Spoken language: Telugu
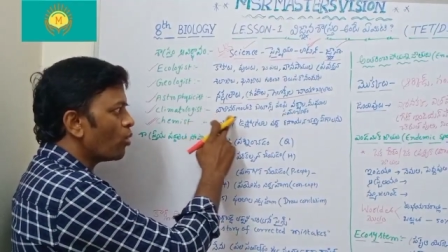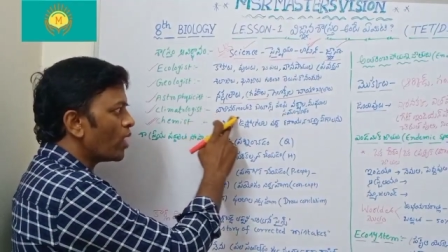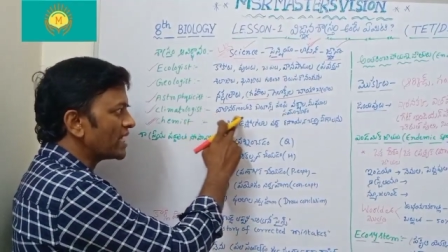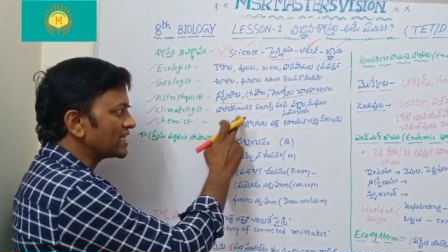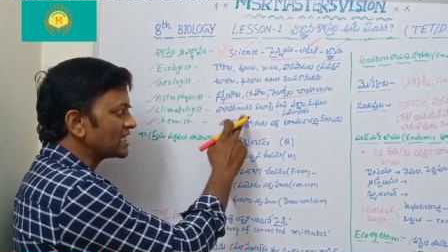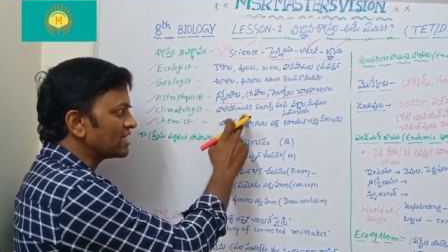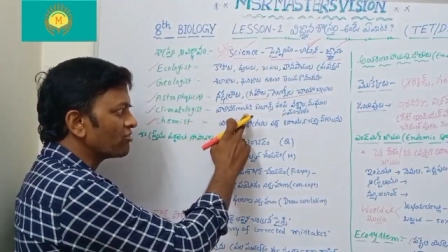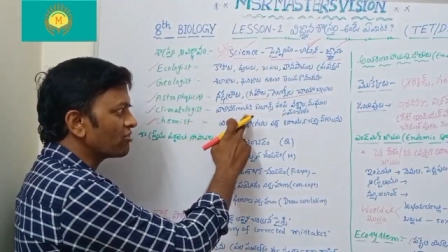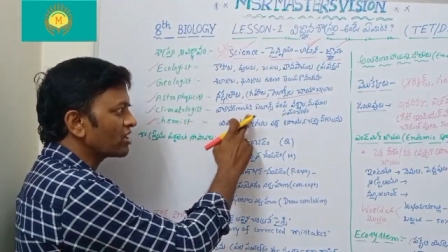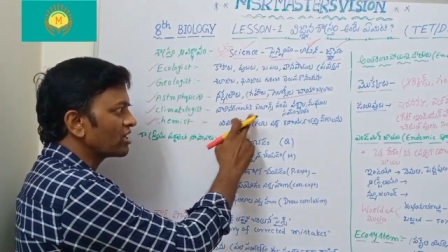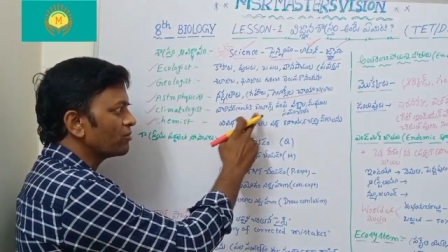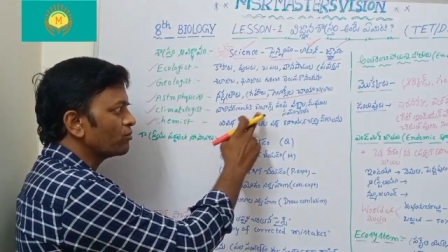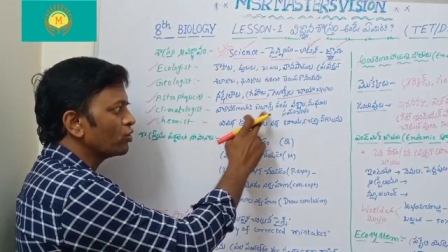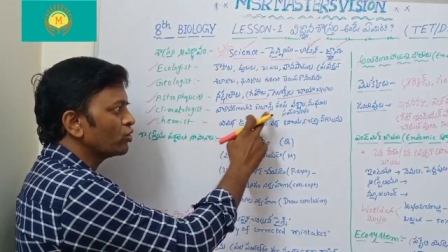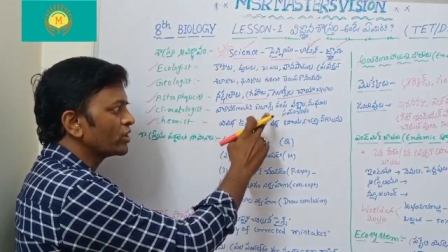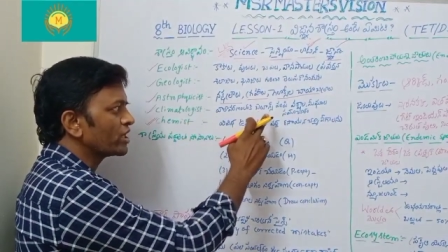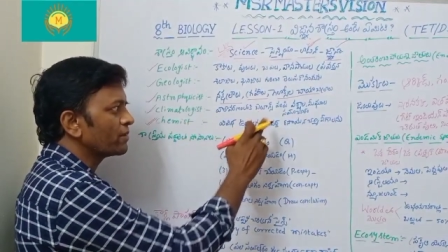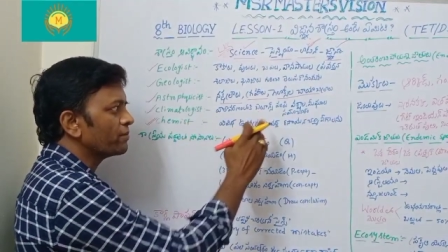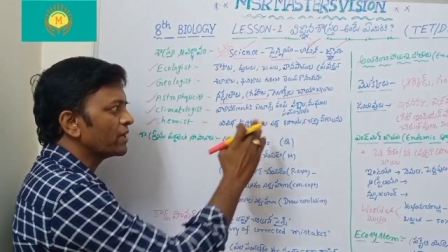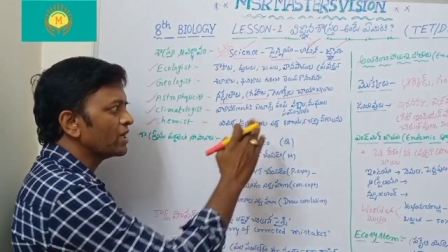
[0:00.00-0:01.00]

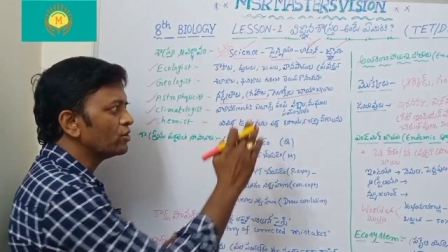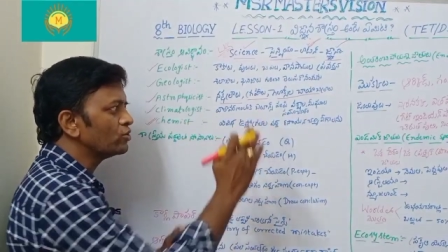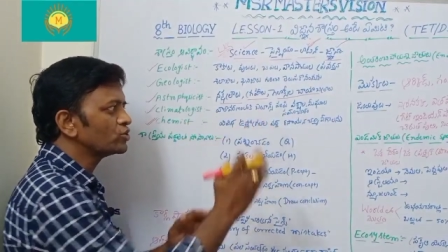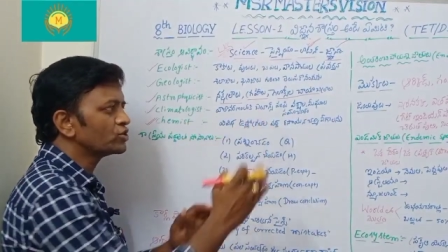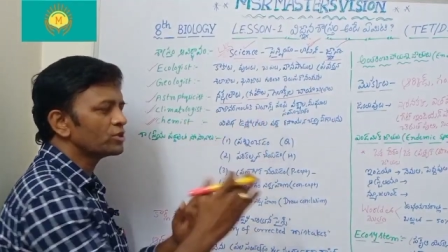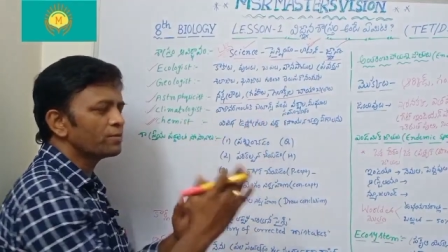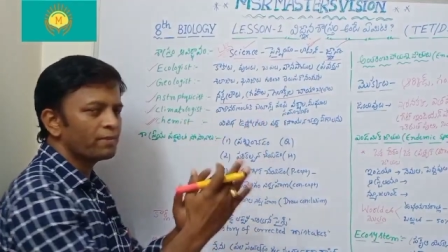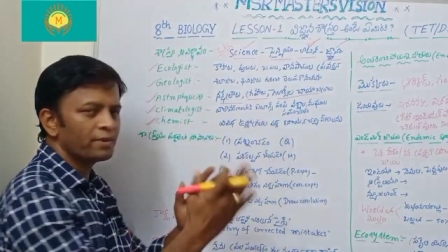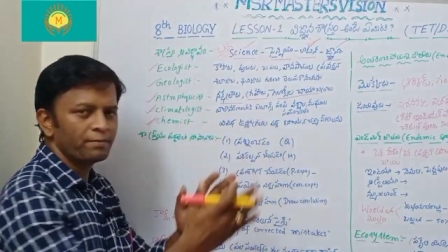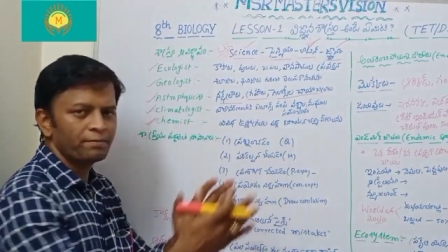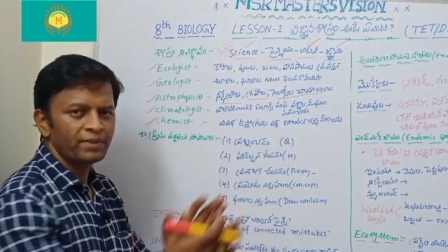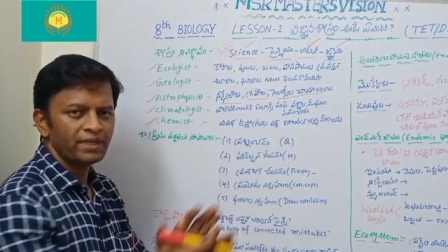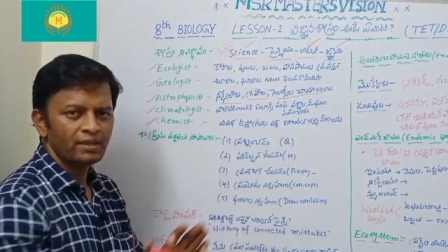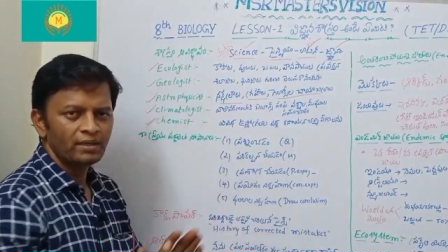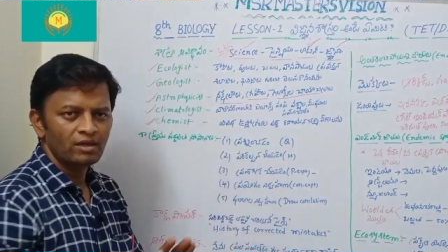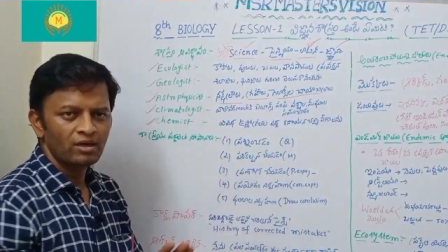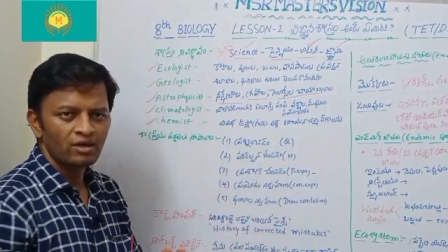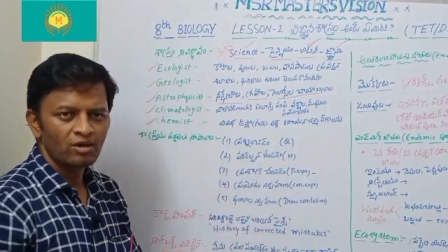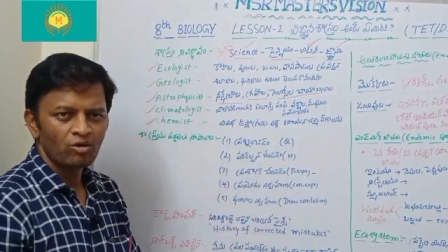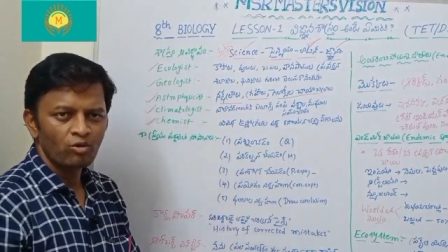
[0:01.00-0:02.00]
వాతావరణంలోనికి బెలూన్స్ను పంపి
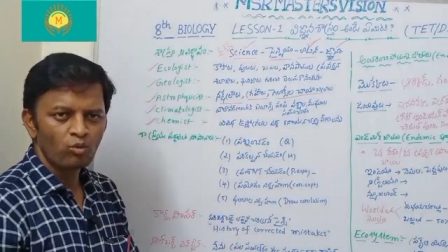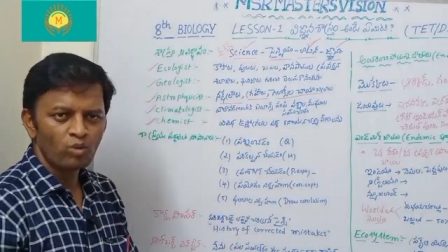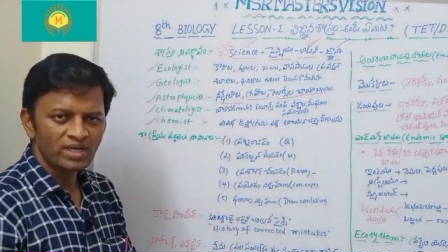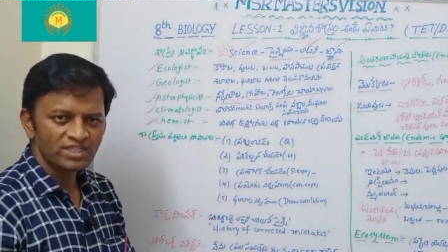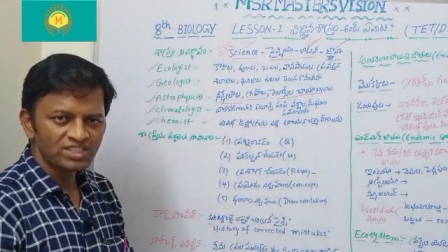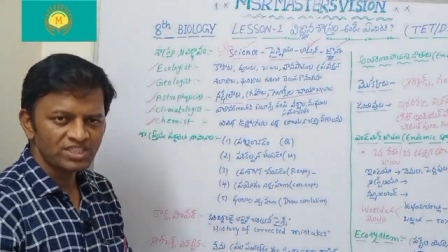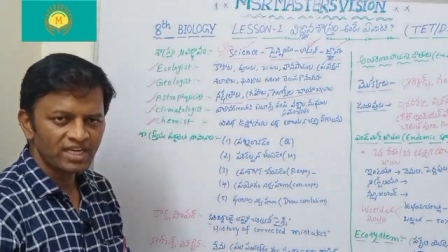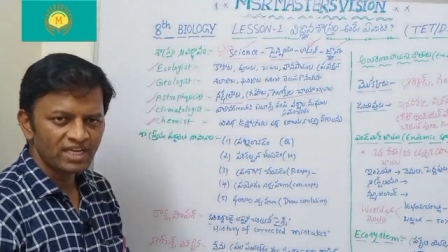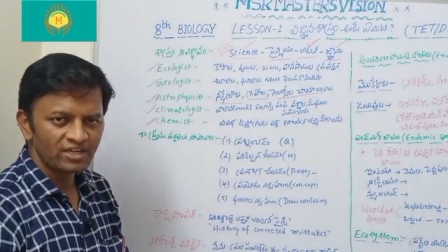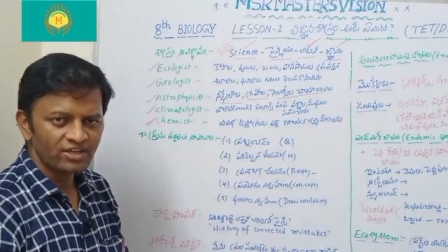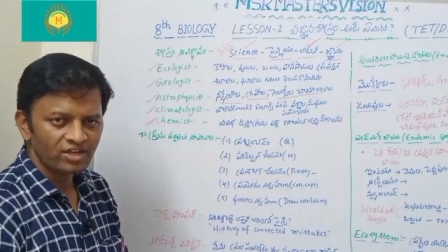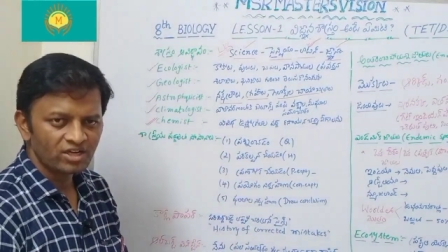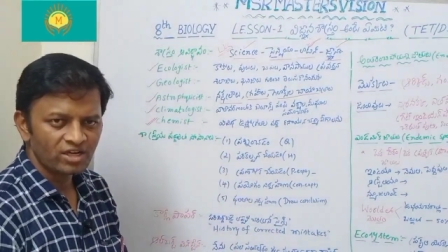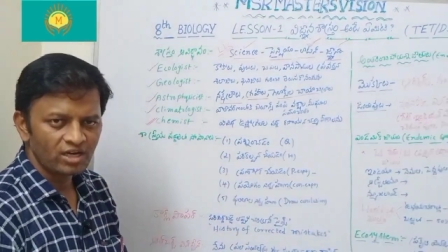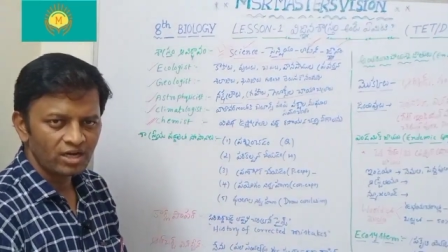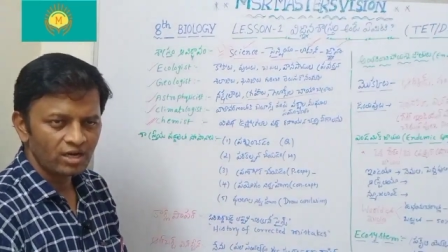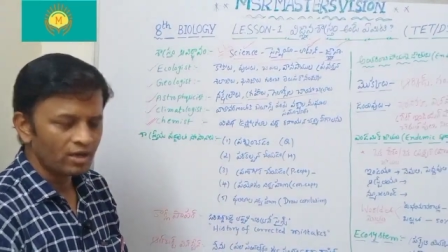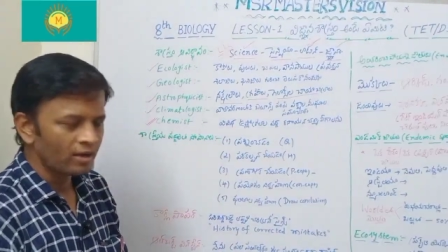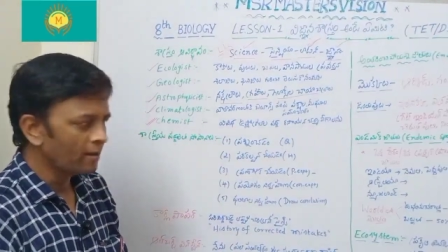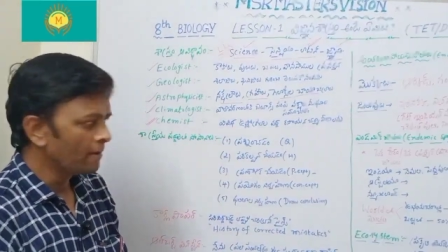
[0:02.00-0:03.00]
వర్షాల యొక్క